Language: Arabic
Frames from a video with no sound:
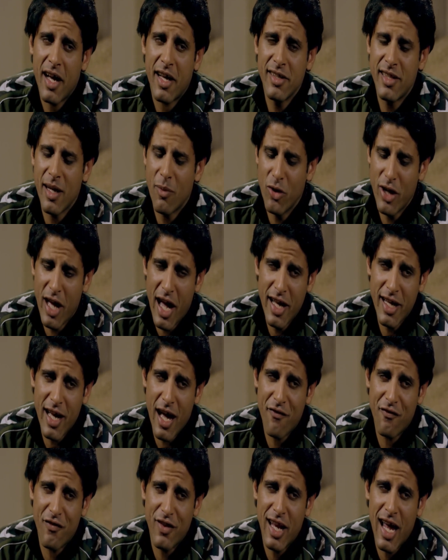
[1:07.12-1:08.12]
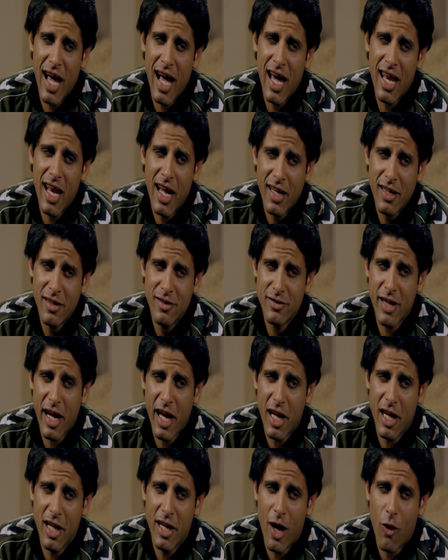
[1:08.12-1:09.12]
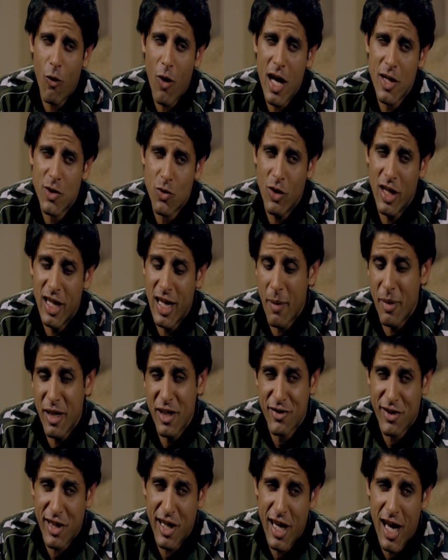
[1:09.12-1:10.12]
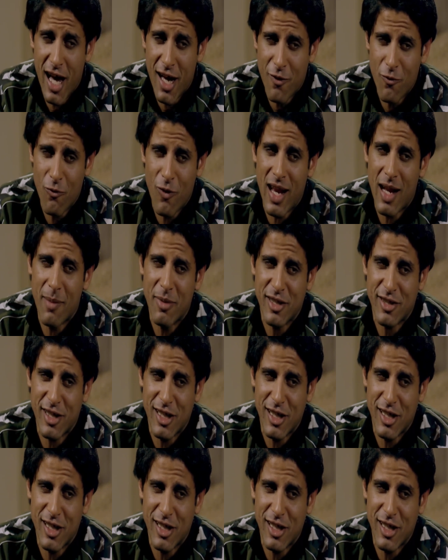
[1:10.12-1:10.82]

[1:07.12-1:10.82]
اكيد ابويا هيقفلها لك ده غير ان اخوها سولي لا بيطيقك ولا